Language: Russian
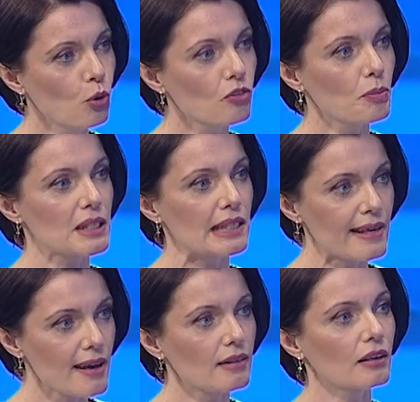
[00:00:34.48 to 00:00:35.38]
пор вы
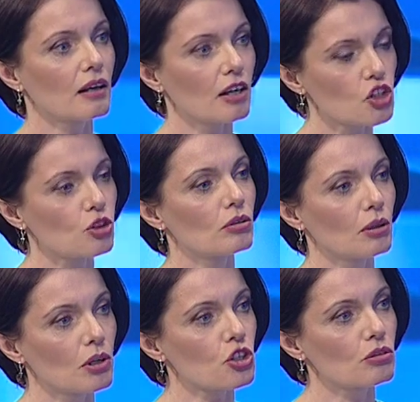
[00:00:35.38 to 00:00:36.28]
постоянно каждую
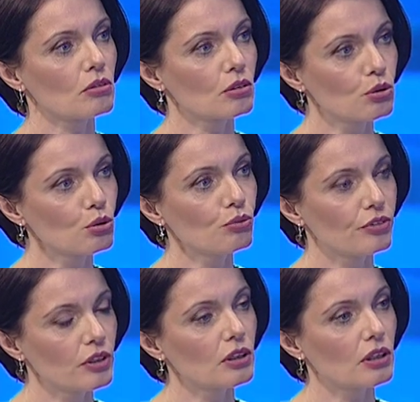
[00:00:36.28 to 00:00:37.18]
домашнюю игру
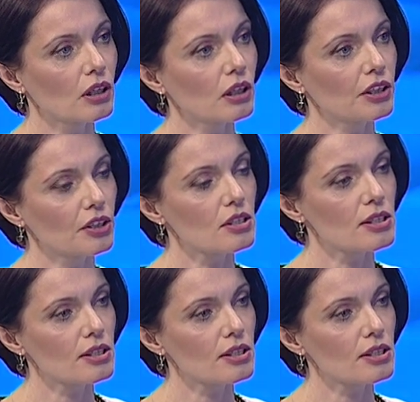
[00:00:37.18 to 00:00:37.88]
вы на ЕСЕ.